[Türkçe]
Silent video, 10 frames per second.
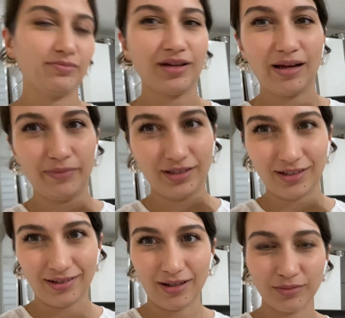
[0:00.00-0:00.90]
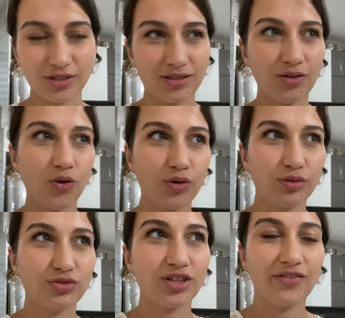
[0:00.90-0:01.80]
Bayağı miktar kalmıştı. Öyle
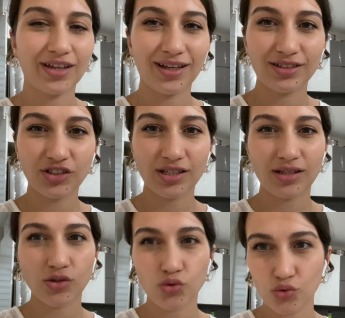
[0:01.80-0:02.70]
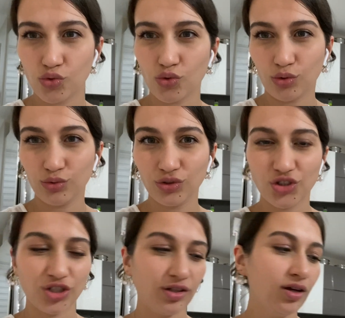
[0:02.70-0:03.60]
olunca eve gelince zaten sütsüz olduğu
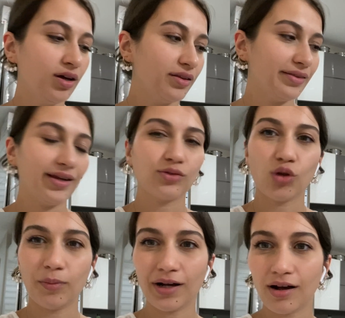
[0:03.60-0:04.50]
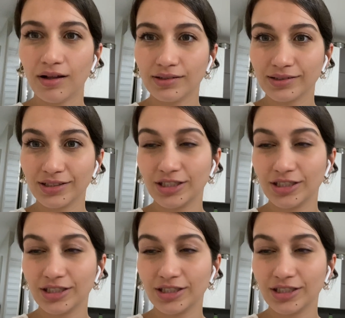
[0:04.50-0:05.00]
için direkt dolaba kaldırdık.